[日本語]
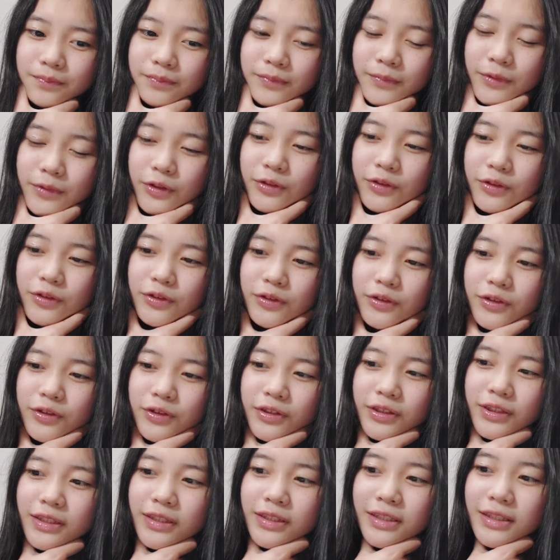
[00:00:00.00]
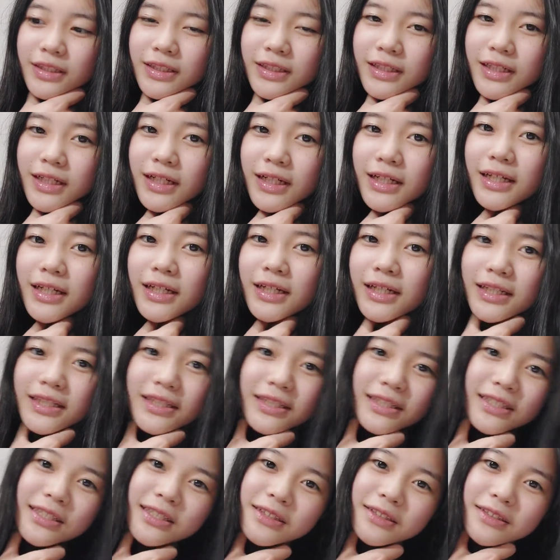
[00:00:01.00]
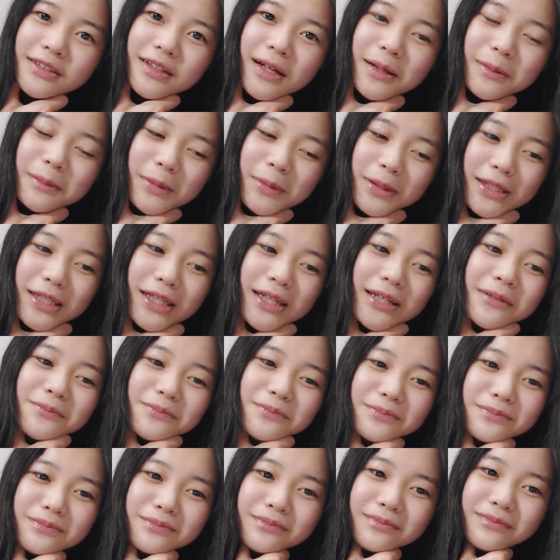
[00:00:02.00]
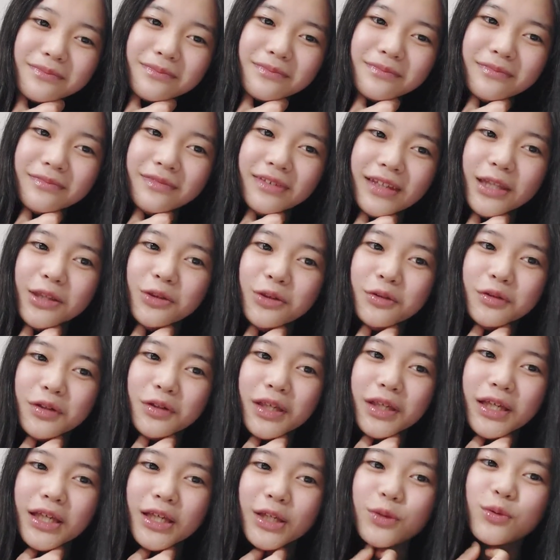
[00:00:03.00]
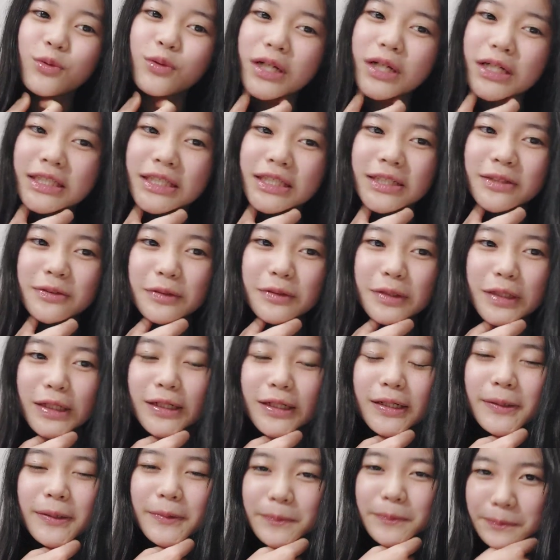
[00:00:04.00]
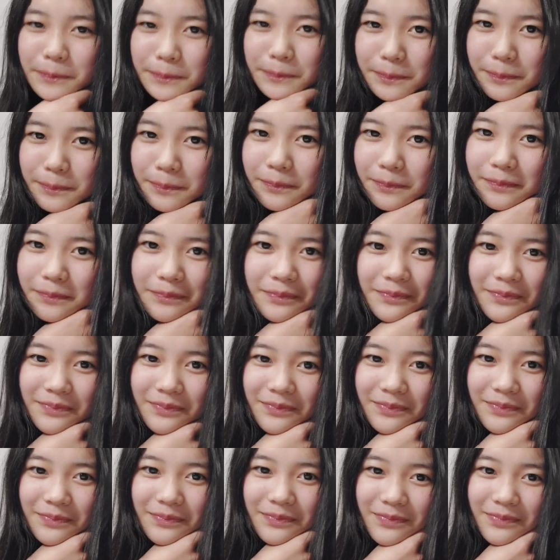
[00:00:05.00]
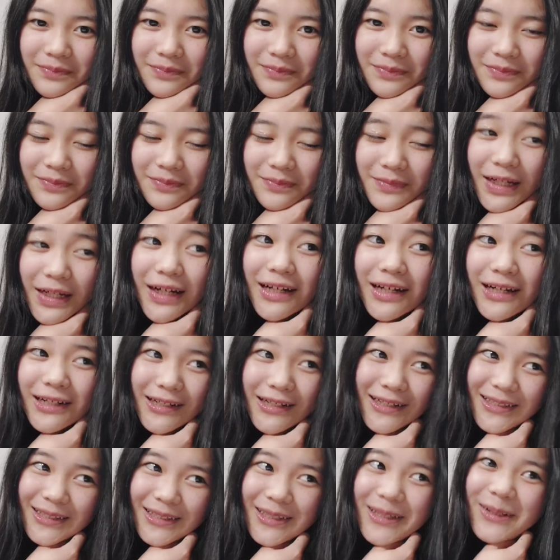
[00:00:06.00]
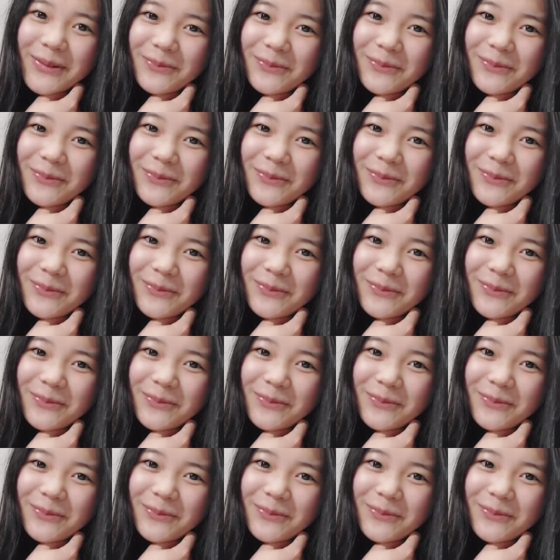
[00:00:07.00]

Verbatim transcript: そう、17時から平日はまたネット系動かせるから。だからかな